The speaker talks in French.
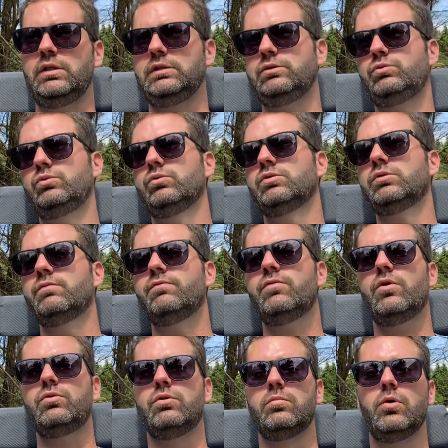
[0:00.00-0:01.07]
Et si tu consommes
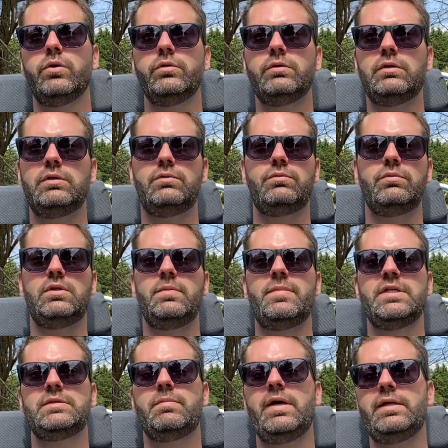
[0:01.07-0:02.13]
fortement, tu
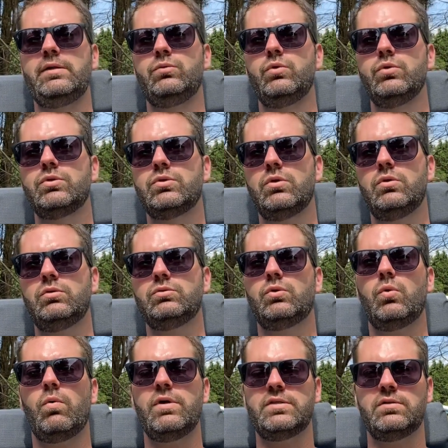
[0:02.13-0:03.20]
dépasses pas les
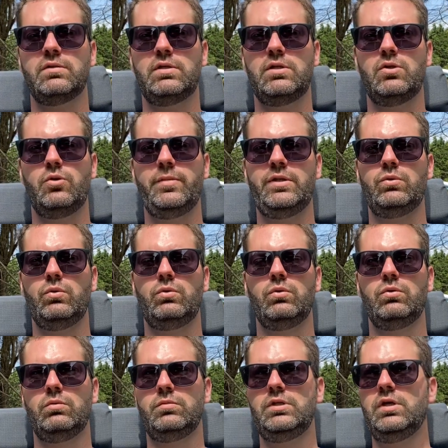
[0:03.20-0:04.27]
200-300 km
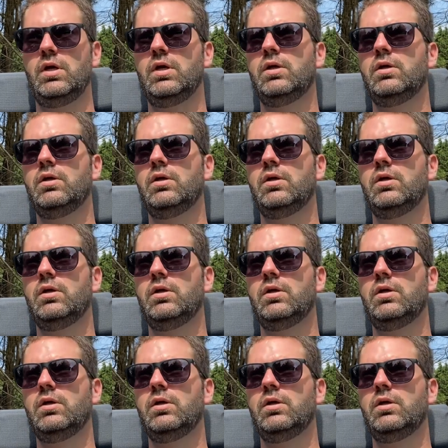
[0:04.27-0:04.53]
d'autonomie.